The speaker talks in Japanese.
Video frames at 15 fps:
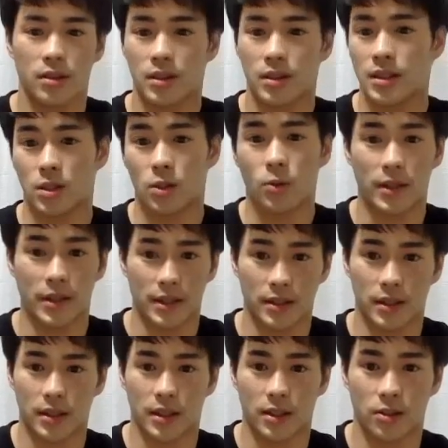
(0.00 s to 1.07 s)
D スコアだっ
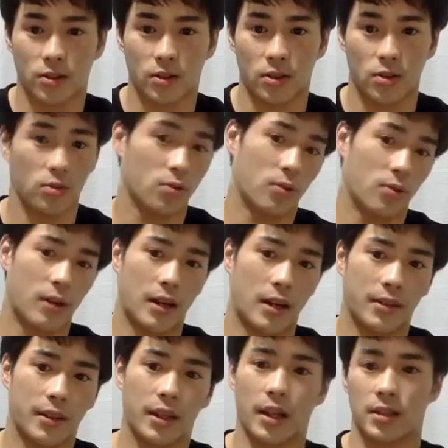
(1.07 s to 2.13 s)
たりだっていうのは、
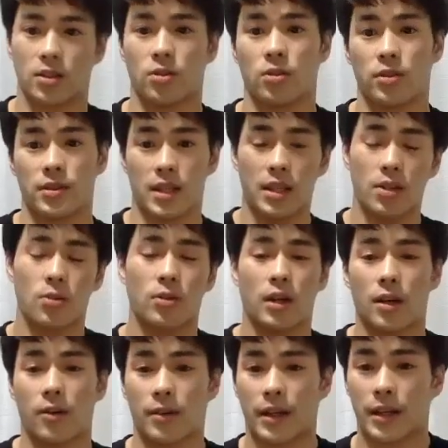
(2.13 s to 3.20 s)
なんかその全日本
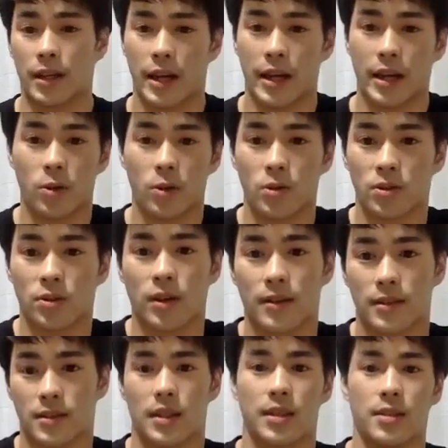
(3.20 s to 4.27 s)
からは何か変更とか
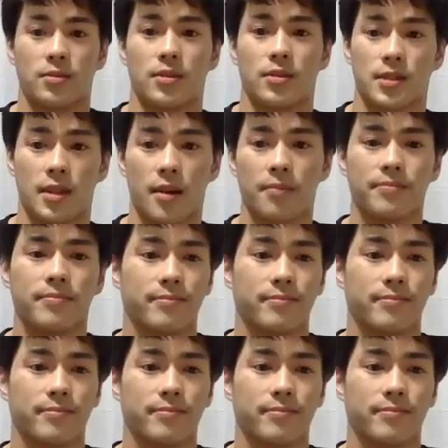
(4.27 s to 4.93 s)
はされるんですか